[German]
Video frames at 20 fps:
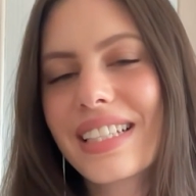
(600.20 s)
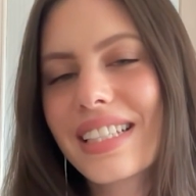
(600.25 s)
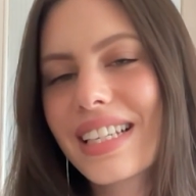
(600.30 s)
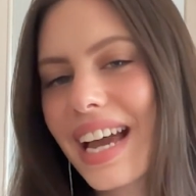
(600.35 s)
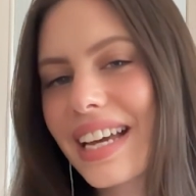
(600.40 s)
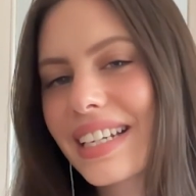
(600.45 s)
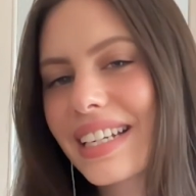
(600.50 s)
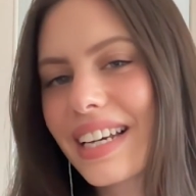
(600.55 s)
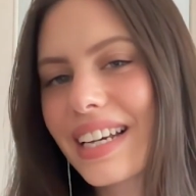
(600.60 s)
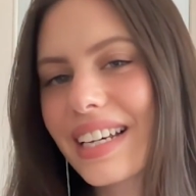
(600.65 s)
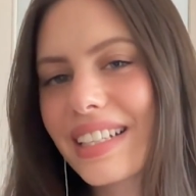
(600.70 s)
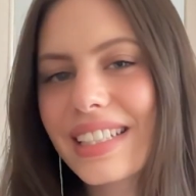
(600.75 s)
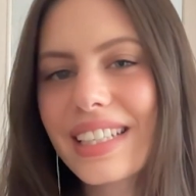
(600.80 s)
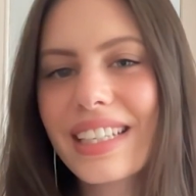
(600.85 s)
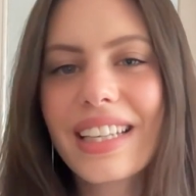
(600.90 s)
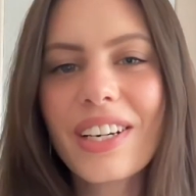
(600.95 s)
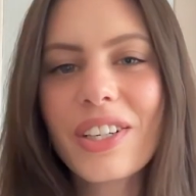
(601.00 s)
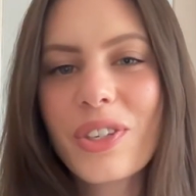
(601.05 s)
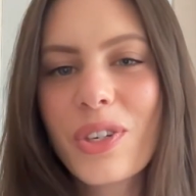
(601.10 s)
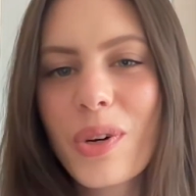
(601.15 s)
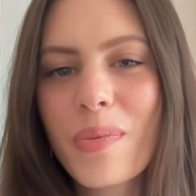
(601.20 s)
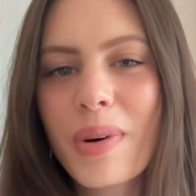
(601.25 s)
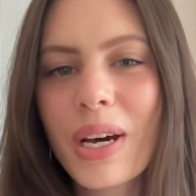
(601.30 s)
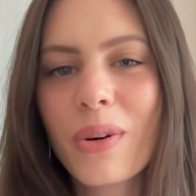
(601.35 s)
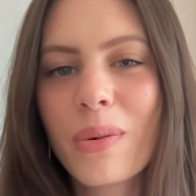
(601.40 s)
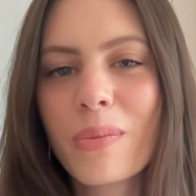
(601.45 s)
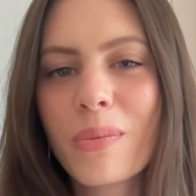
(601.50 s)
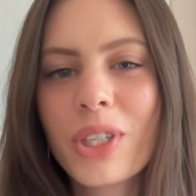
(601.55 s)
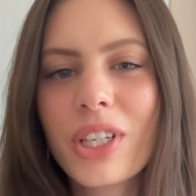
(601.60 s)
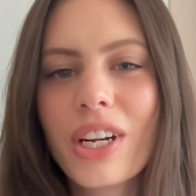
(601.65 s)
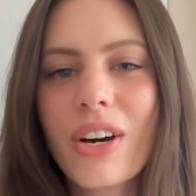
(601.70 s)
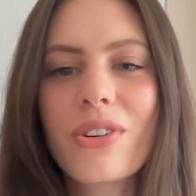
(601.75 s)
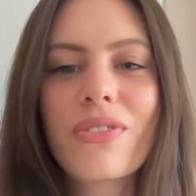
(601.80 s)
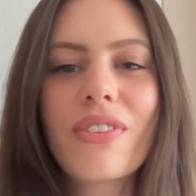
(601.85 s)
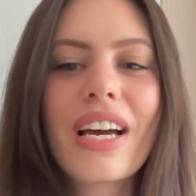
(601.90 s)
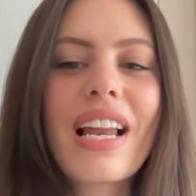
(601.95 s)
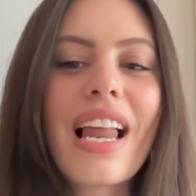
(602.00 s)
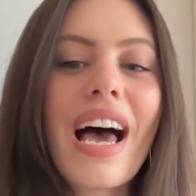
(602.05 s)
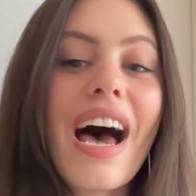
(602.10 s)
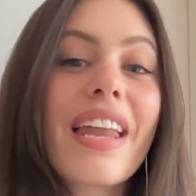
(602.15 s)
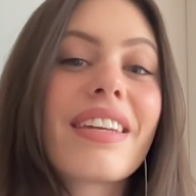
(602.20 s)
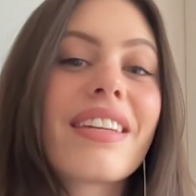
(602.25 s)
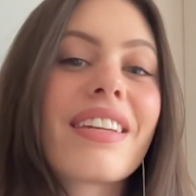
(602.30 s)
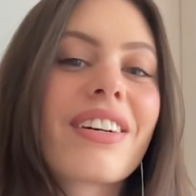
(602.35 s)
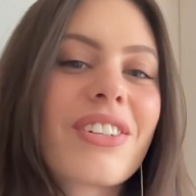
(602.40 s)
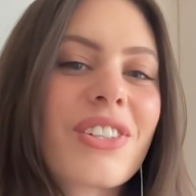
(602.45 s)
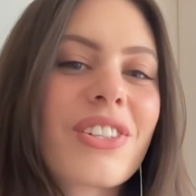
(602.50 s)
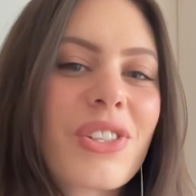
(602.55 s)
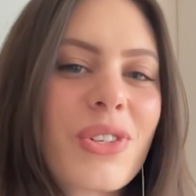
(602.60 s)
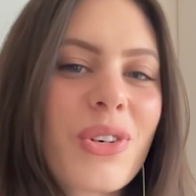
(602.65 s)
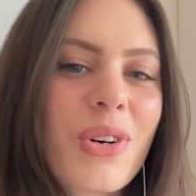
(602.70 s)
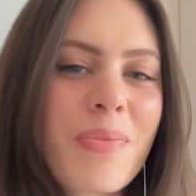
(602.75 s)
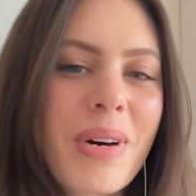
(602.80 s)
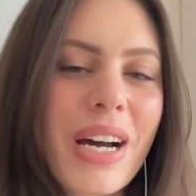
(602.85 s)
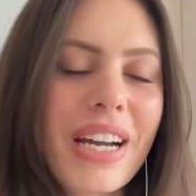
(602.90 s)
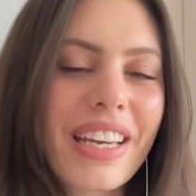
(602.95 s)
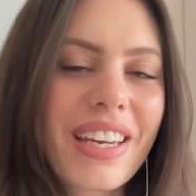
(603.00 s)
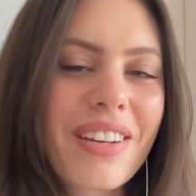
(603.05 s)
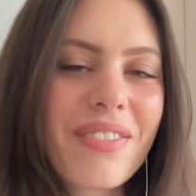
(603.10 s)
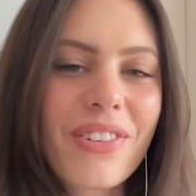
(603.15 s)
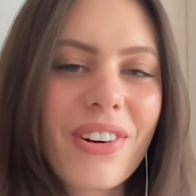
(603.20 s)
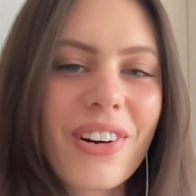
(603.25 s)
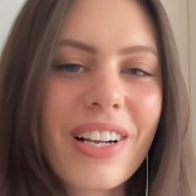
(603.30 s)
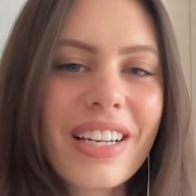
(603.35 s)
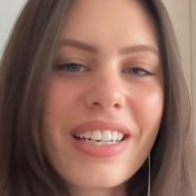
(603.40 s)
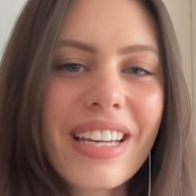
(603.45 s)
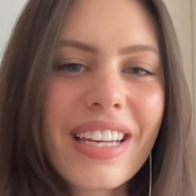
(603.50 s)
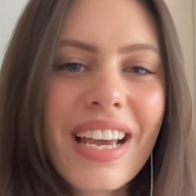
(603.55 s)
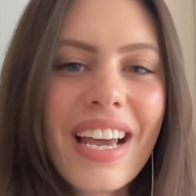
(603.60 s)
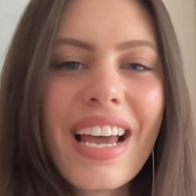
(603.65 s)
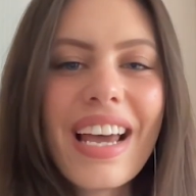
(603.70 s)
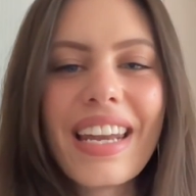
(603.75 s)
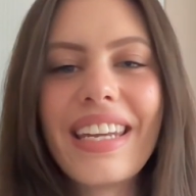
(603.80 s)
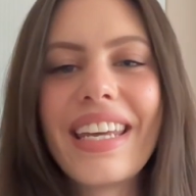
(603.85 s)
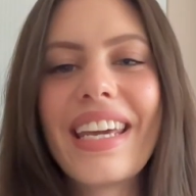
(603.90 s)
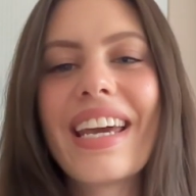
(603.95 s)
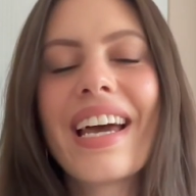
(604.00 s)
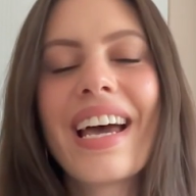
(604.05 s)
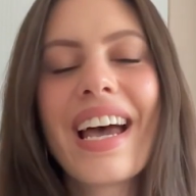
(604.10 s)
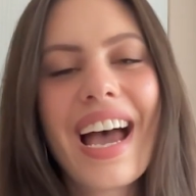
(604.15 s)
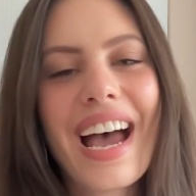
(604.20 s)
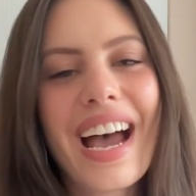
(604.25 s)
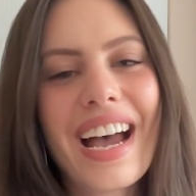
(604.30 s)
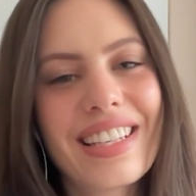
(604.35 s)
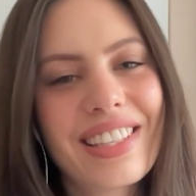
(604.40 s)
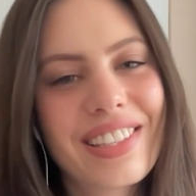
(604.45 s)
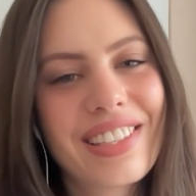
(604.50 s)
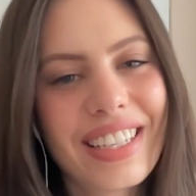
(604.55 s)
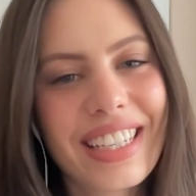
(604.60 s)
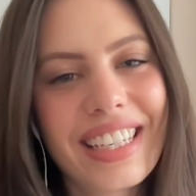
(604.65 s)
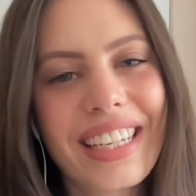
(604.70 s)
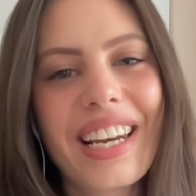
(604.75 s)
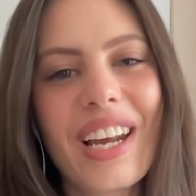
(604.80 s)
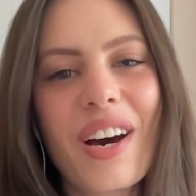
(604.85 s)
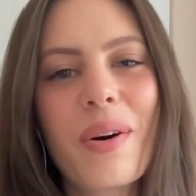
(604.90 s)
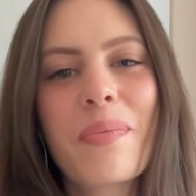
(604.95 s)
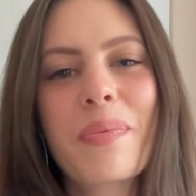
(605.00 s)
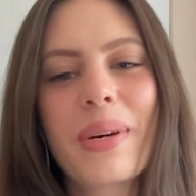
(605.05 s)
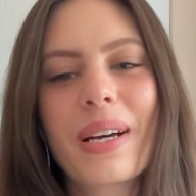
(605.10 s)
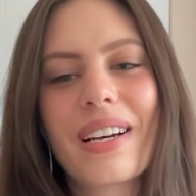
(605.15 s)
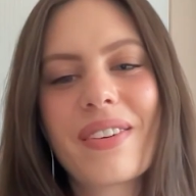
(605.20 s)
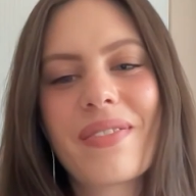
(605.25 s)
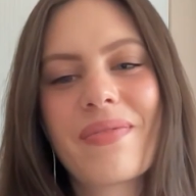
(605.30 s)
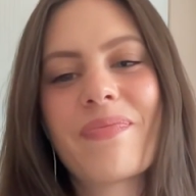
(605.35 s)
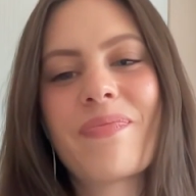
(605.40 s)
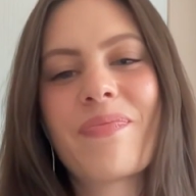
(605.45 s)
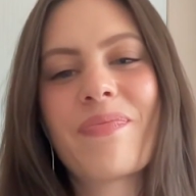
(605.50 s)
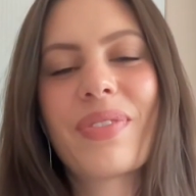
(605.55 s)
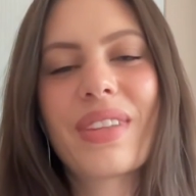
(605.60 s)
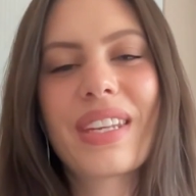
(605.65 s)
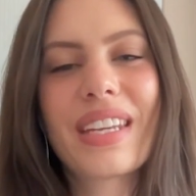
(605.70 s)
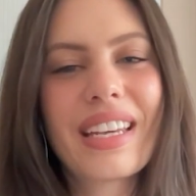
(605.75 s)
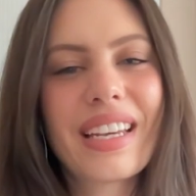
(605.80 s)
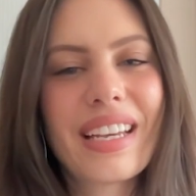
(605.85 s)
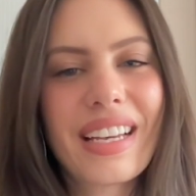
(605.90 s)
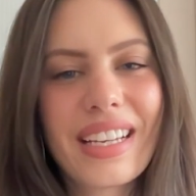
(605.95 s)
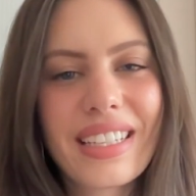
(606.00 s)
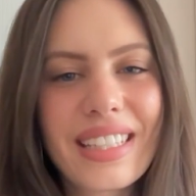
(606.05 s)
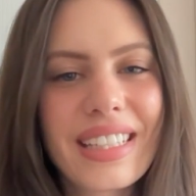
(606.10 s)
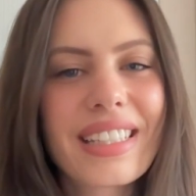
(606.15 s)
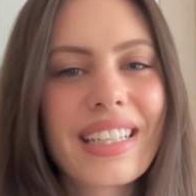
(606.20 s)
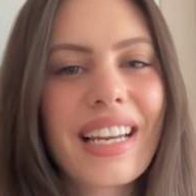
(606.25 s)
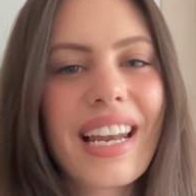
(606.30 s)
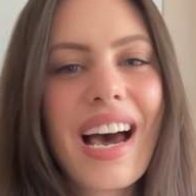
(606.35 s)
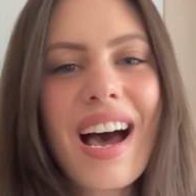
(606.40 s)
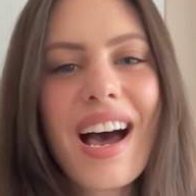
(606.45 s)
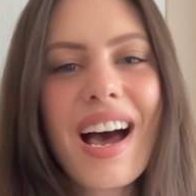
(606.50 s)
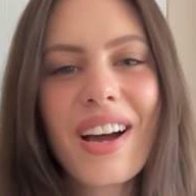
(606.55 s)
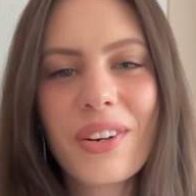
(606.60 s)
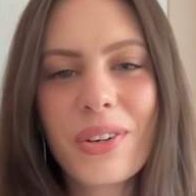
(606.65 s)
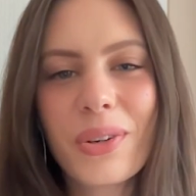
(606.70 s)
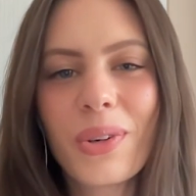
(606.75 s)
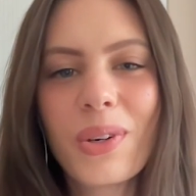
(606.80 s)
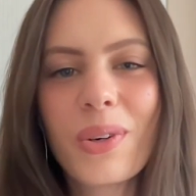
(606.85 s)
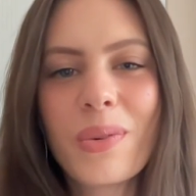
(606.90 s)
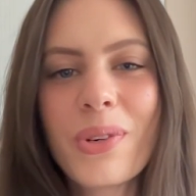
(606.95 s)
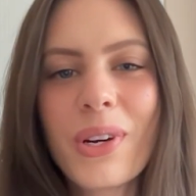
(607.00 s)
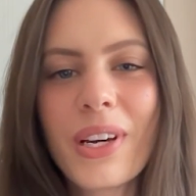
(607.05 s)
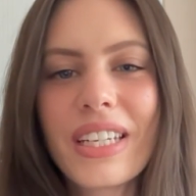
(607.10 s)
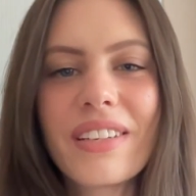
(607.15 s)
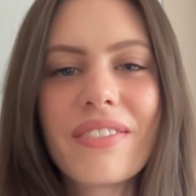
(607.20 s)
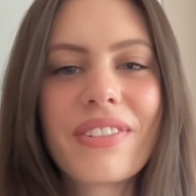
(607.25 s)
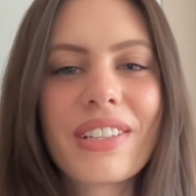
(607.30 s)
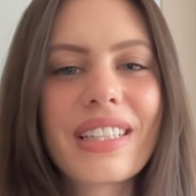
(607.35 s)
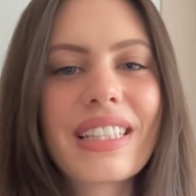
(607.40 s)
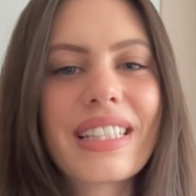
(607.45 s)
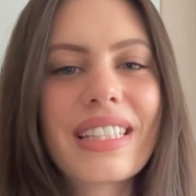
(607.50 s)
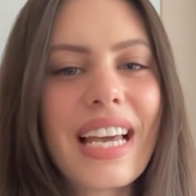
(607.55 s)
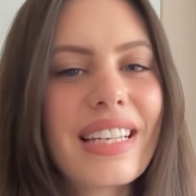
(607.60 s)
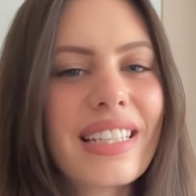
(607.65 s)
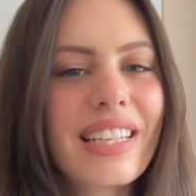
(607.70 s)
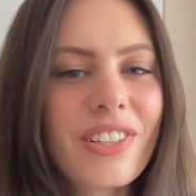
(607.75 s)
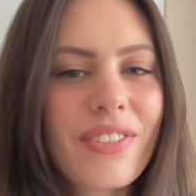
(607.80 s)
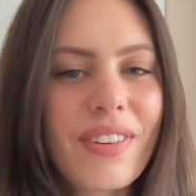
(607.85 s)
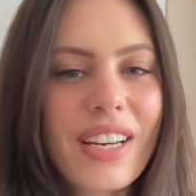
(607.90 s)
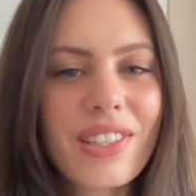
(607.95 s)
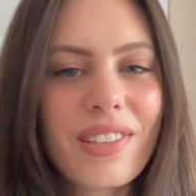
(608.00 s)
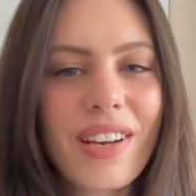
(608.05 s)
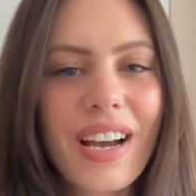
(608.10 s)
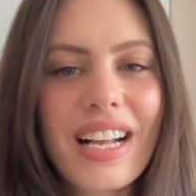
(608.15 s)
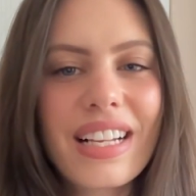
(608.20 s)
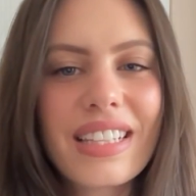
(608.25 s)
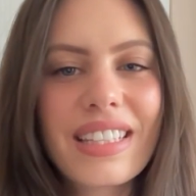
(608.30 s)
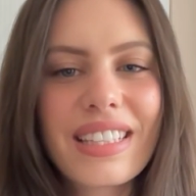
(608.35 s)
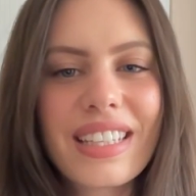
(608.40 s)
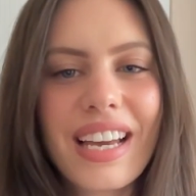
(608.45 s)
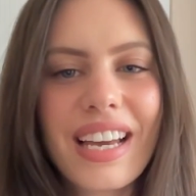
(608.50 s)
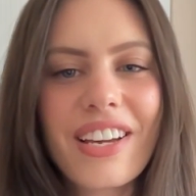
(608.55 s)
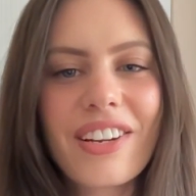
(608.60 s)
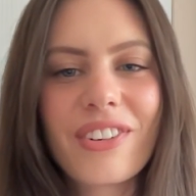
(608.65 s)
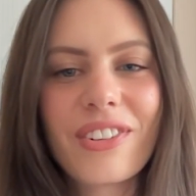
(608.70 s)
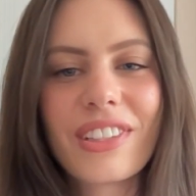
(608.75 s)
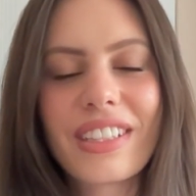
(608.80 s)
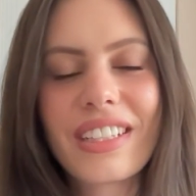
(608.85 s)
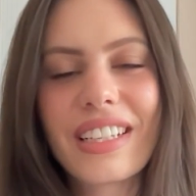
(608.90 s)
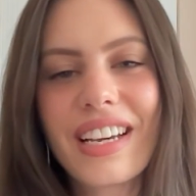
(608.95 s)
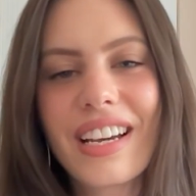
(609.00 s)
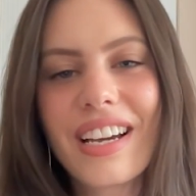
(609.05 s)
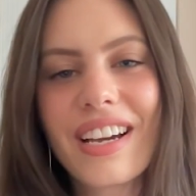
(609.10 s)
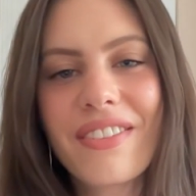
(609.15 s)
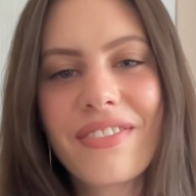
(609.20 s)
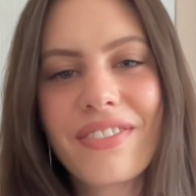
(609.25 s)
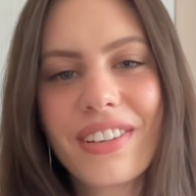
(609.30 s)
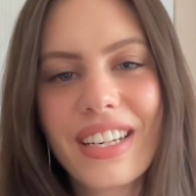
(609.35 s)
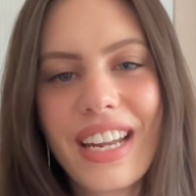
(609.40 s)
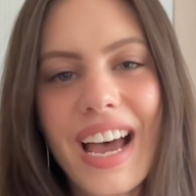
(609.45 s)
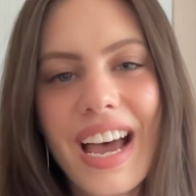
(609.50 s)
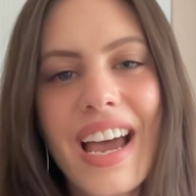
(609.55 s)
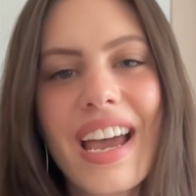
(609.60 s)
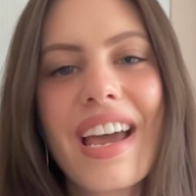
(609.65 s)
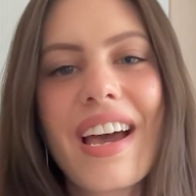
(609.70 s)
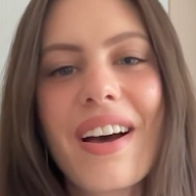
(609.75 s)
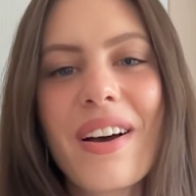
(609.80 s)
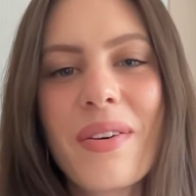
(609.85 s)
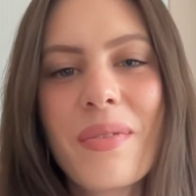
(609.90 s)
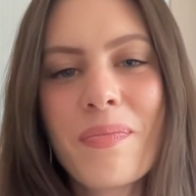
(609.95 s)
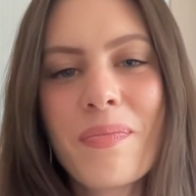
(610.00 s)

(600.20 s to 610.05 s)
die Eintracht sich nach Stürmern umschaut, weil andere Stürmer gehen wollen. Nee, also ich glaube, ähm, es ist klar, Kolomyani wird sehr, sehr schwer zu halten sein und äh, von daher